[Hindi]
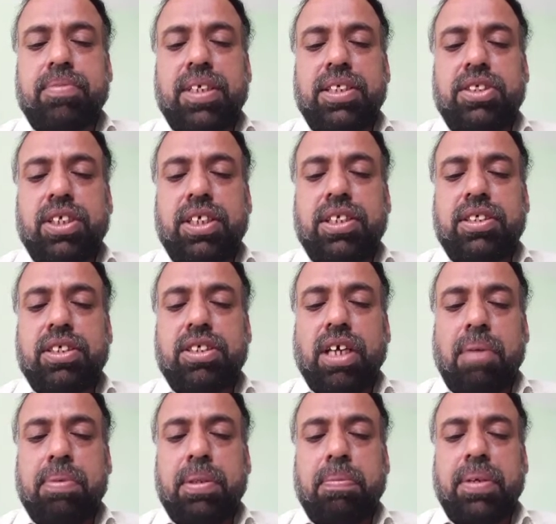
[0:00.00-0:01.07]
के ज़रिए से
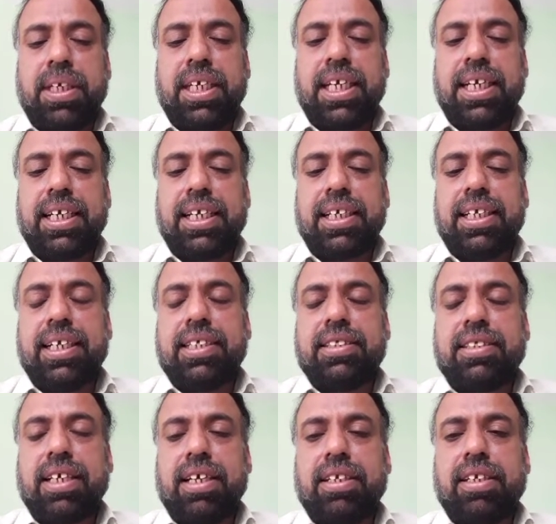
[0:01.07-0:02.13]
साबित भी किया गया कि
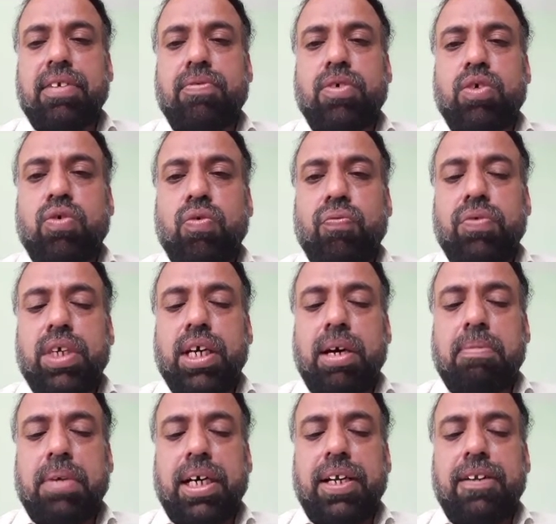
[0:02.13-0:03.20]
इंसान के वकूफ़ी
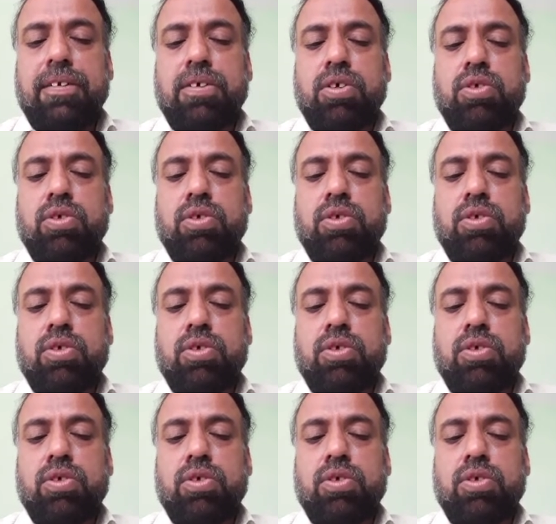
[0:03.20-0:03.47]
अमाल